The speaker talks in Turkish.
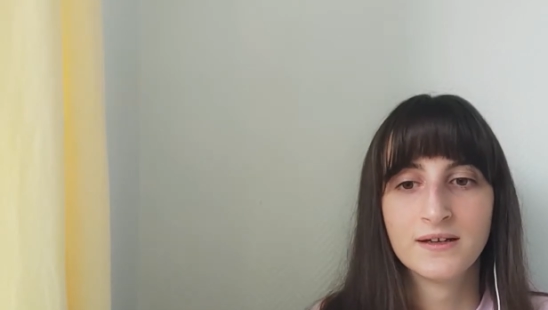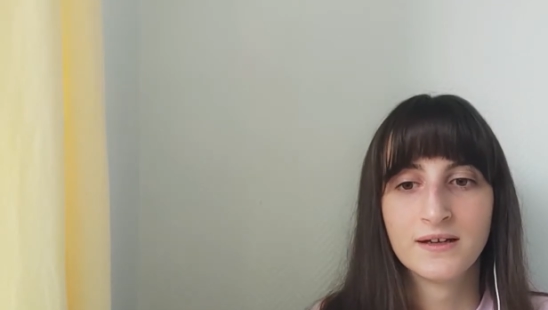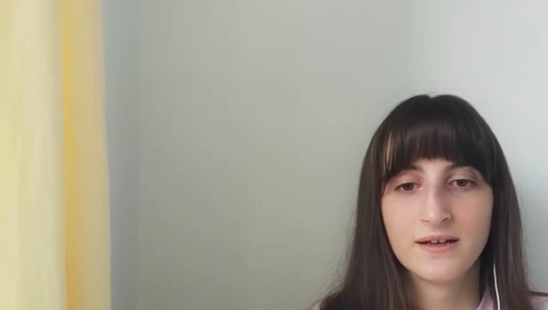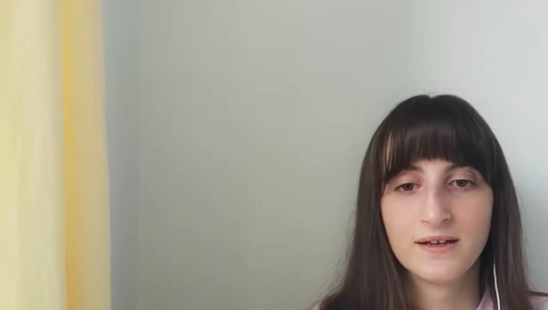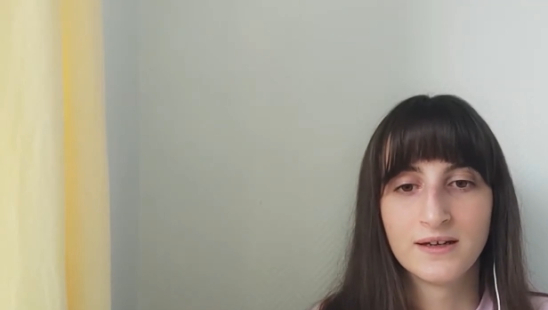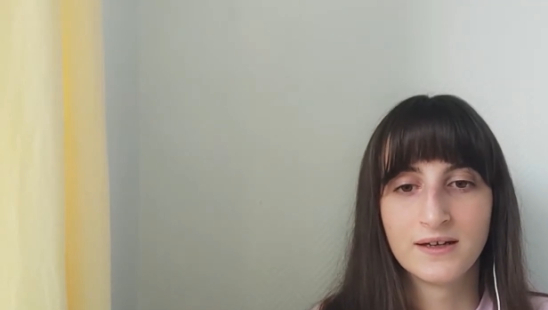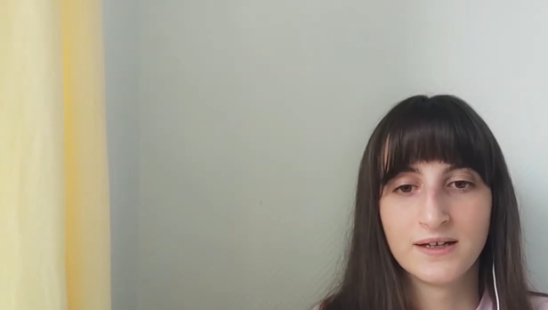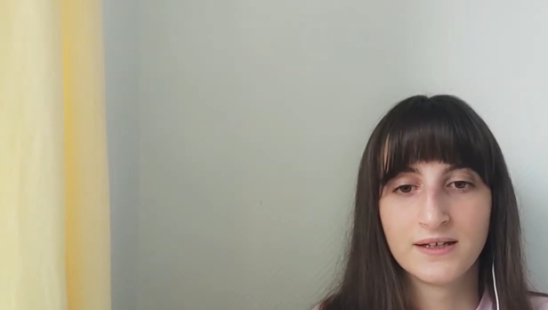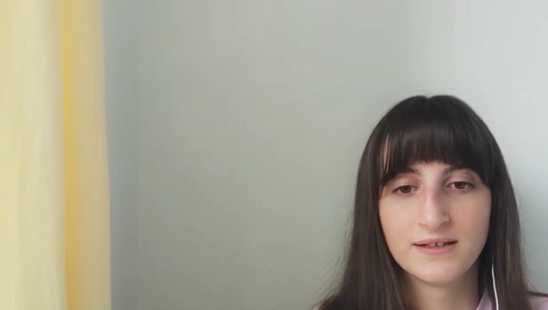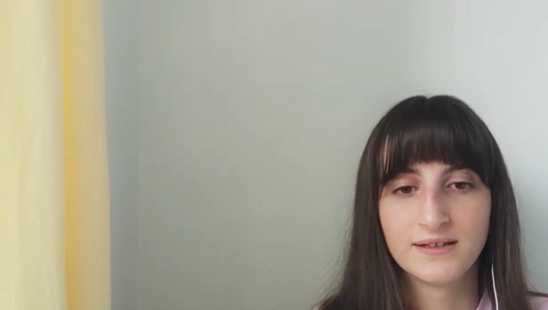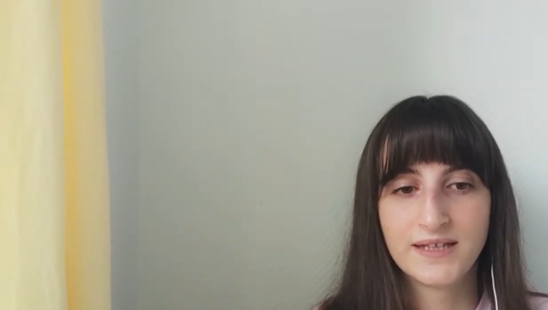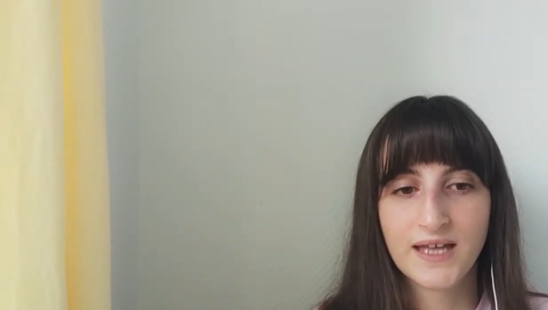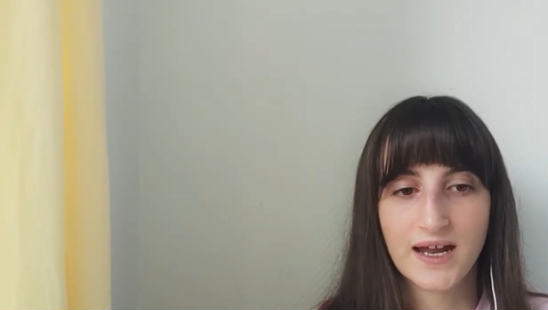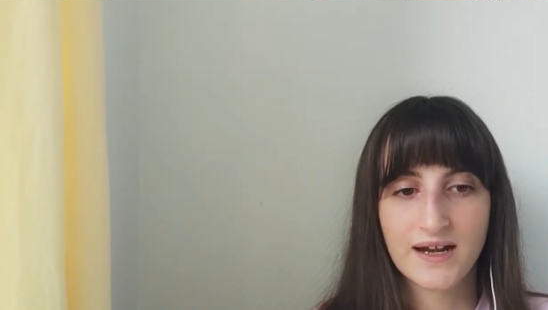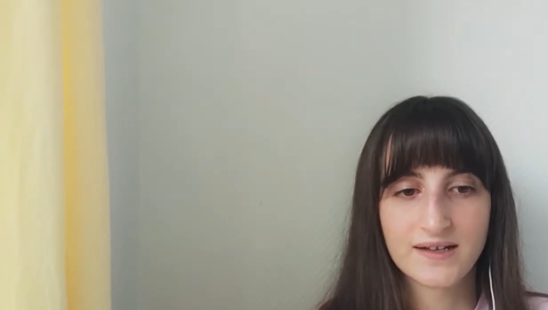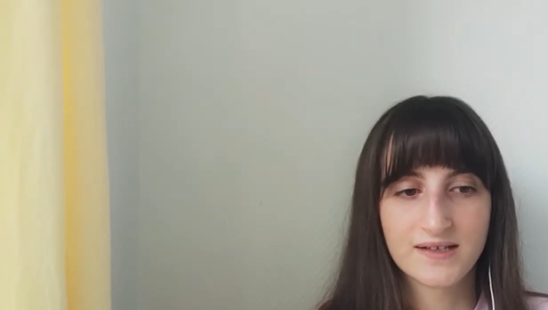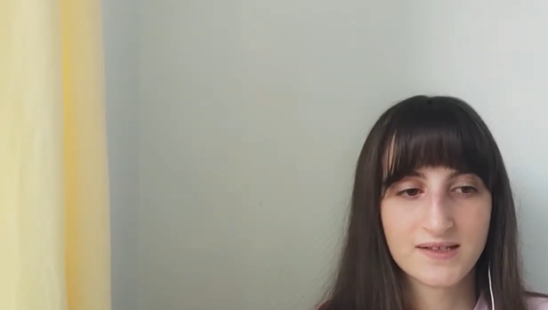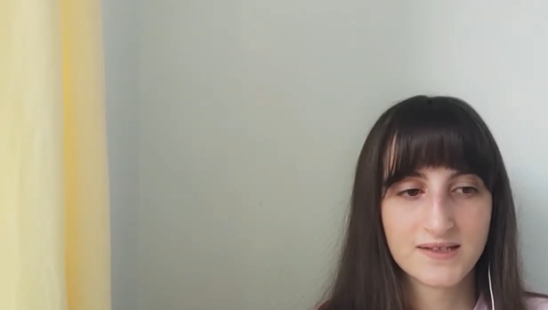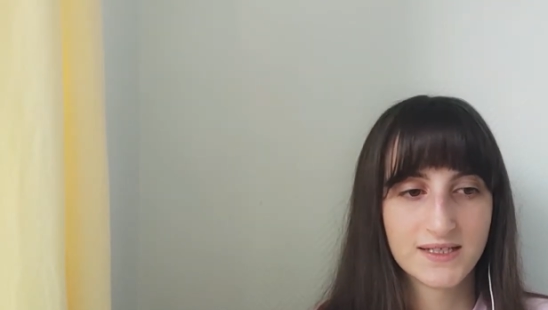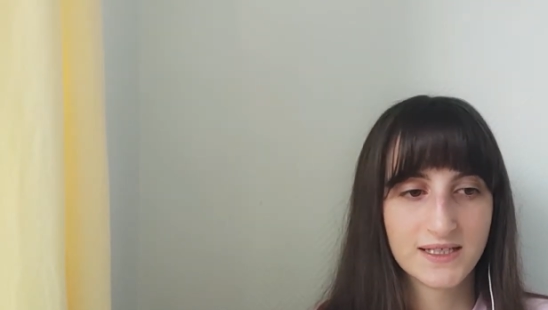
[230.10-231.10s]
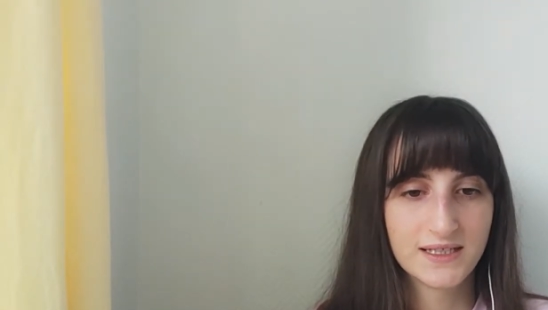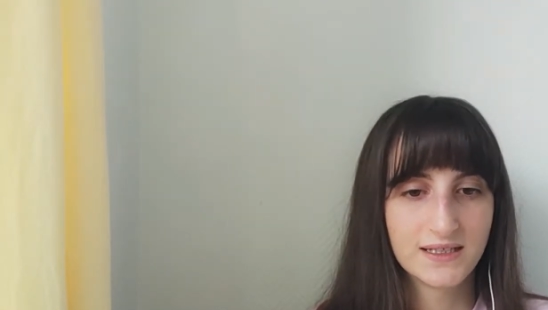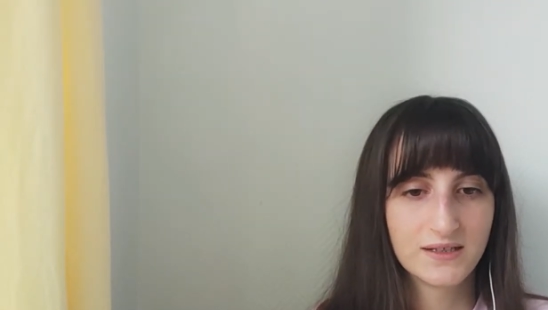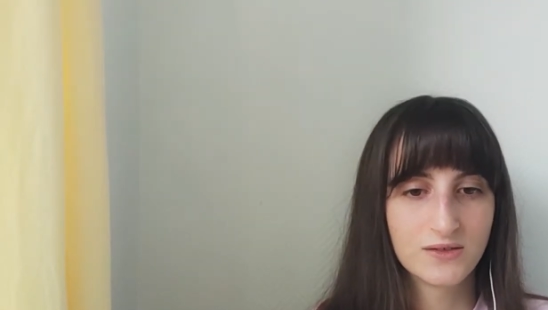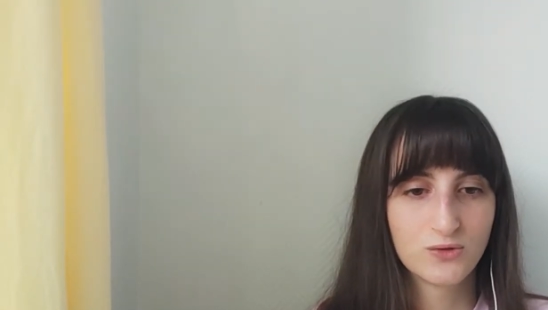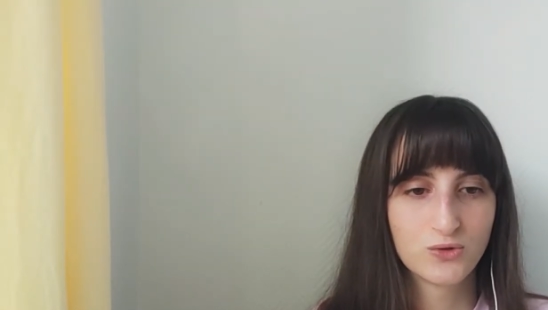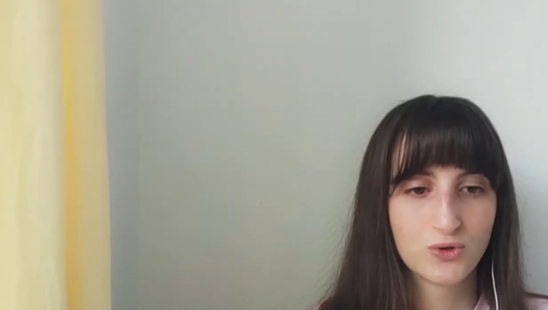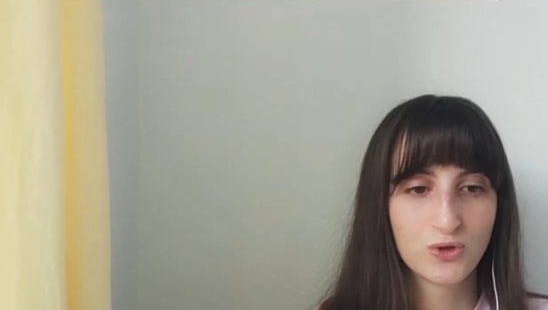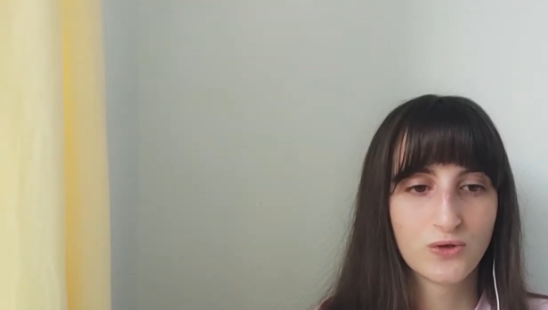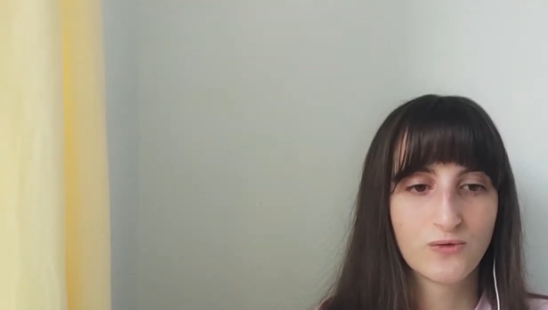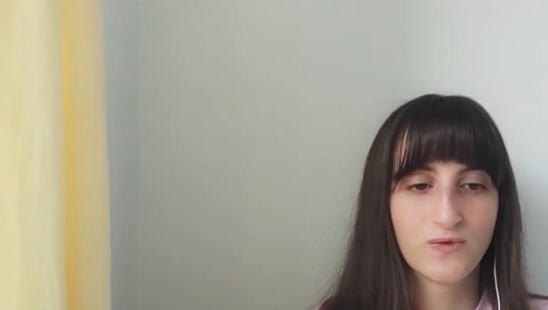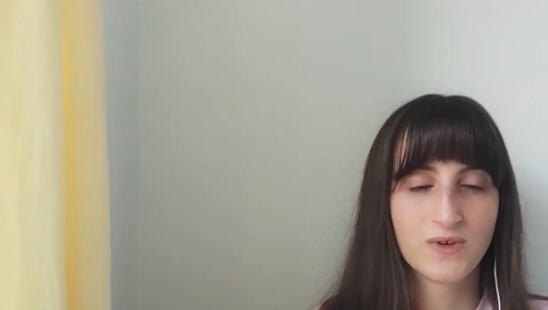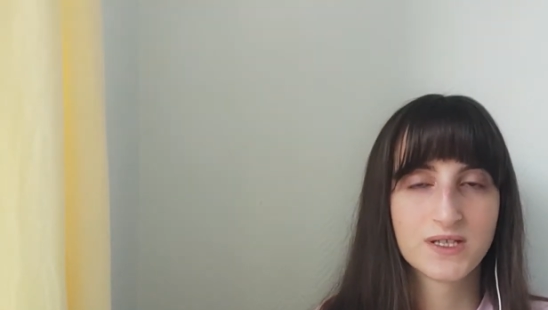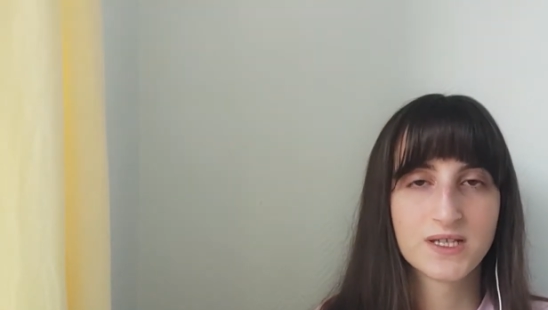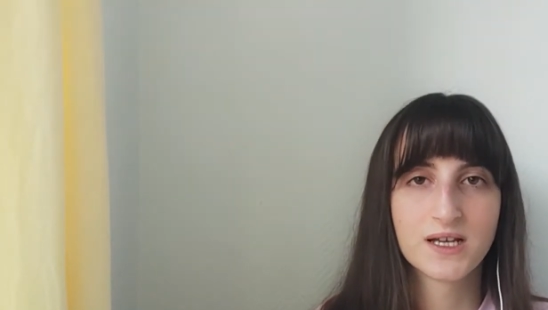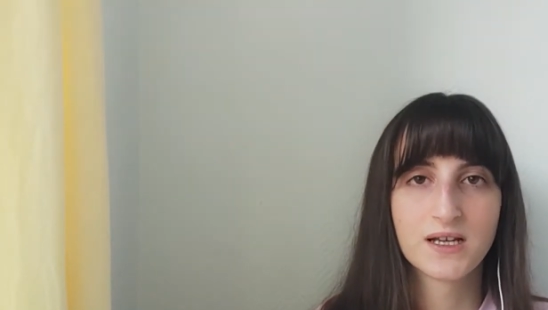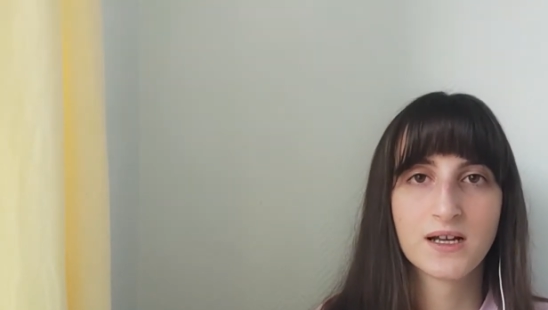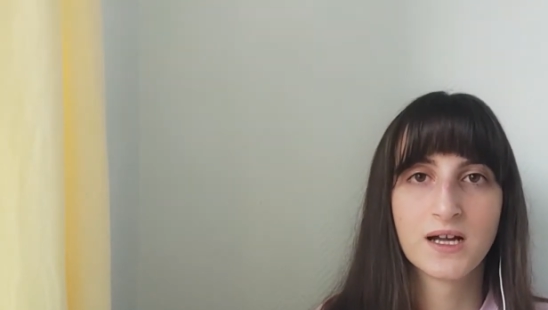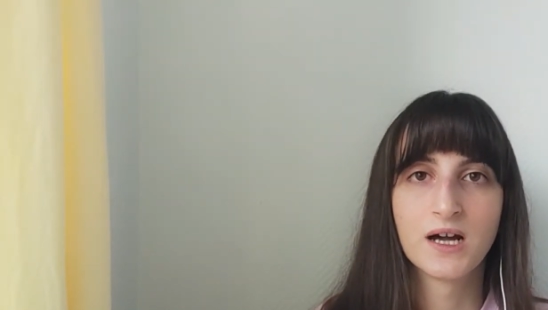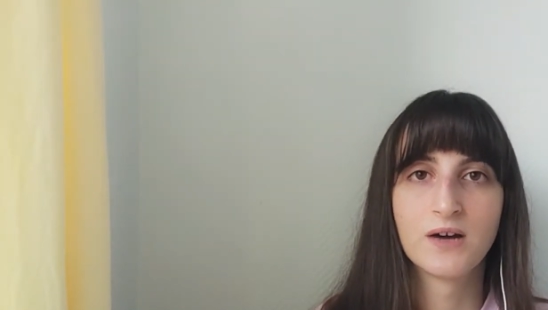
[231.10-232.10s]
e, dersi çok
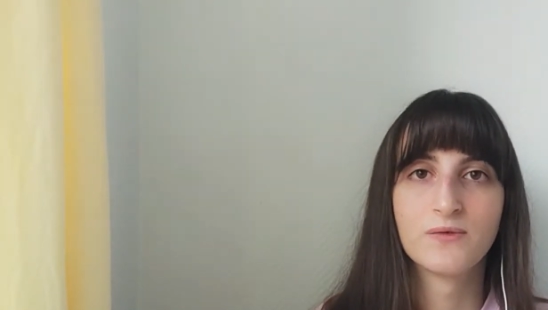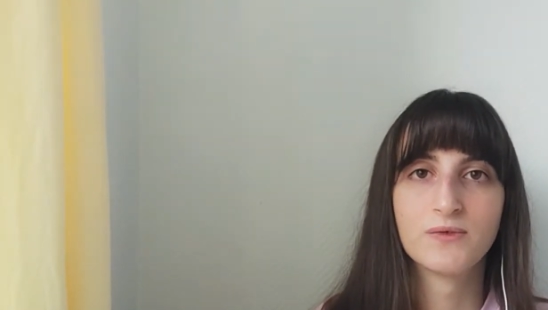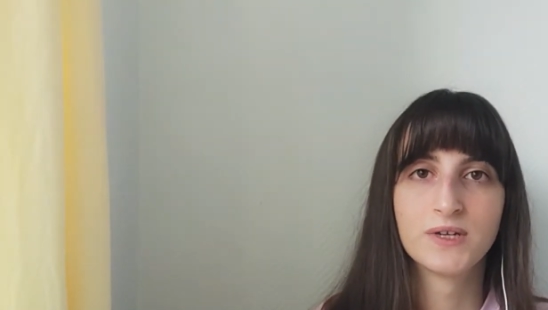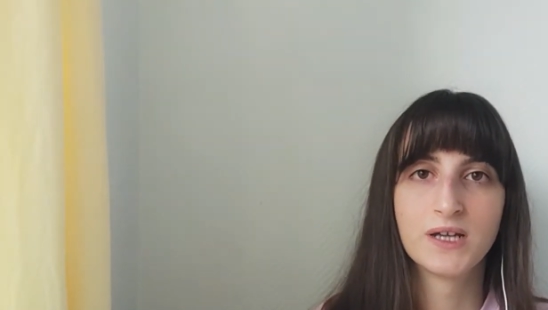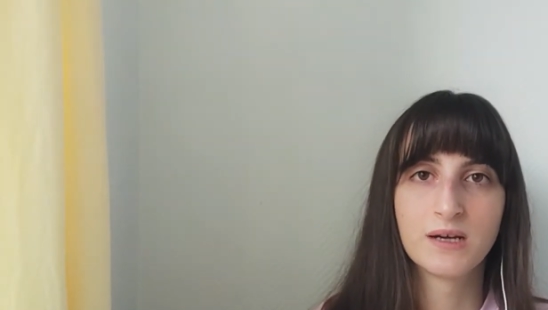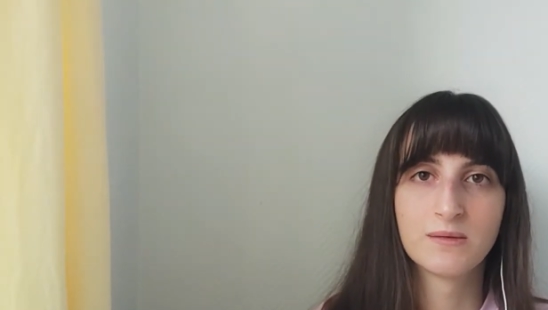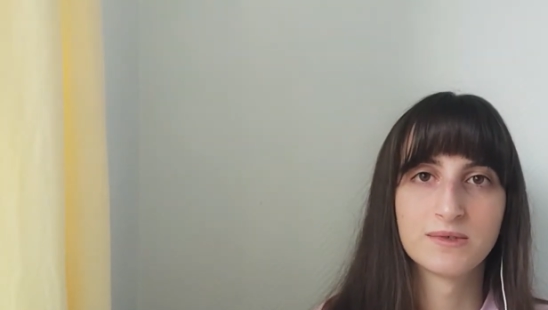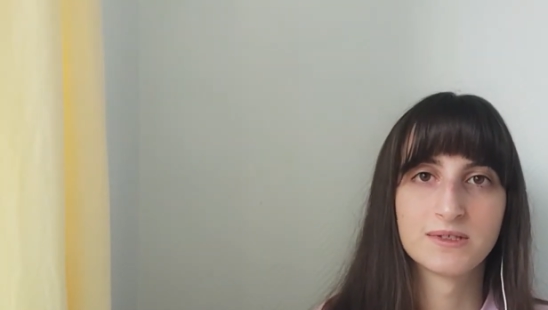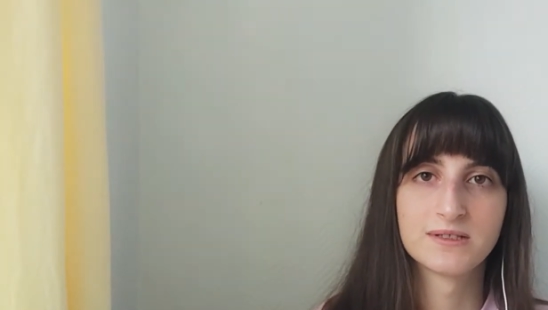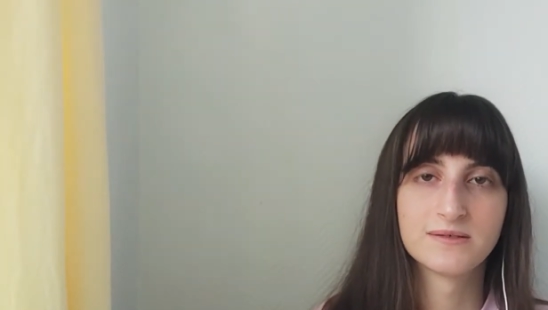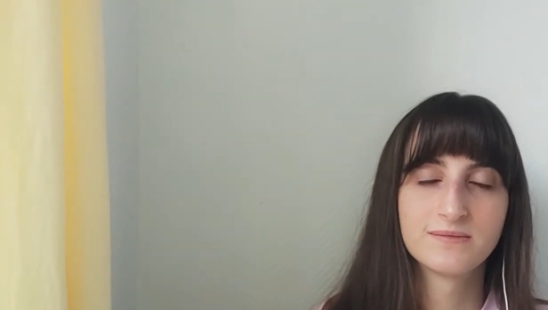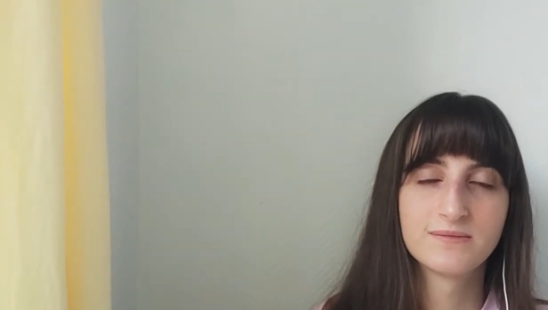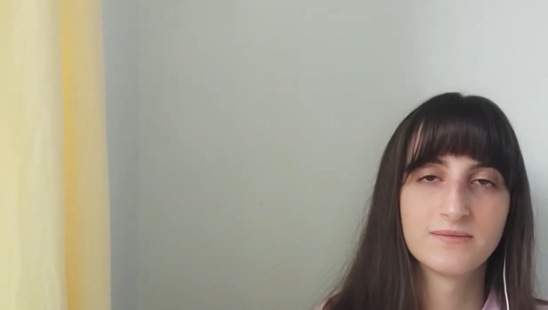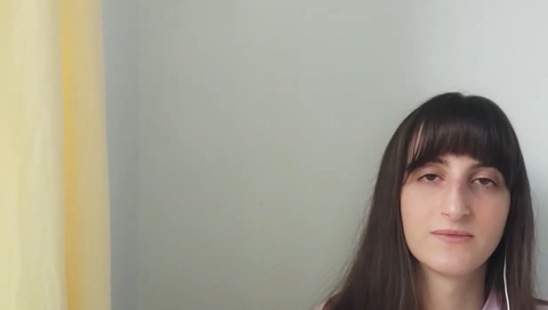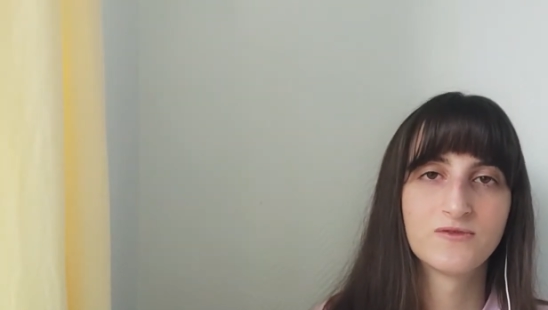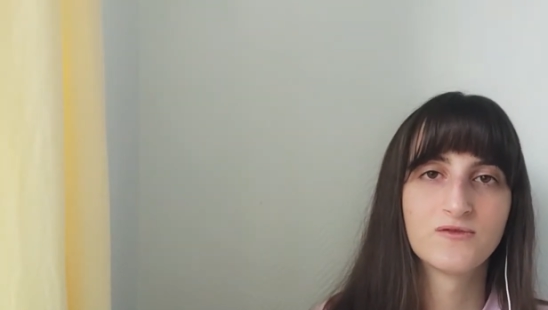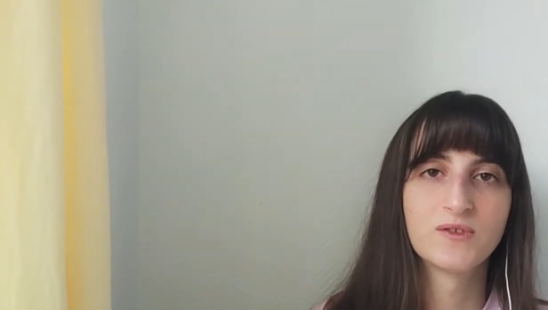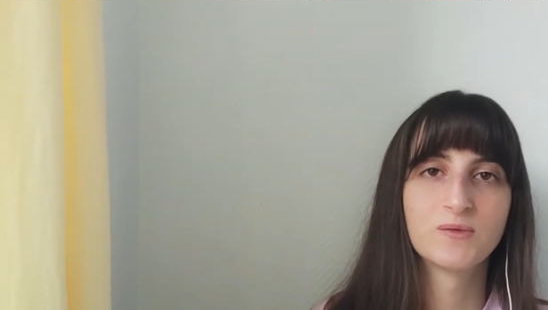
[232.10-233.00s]
fazla kavrayamadım.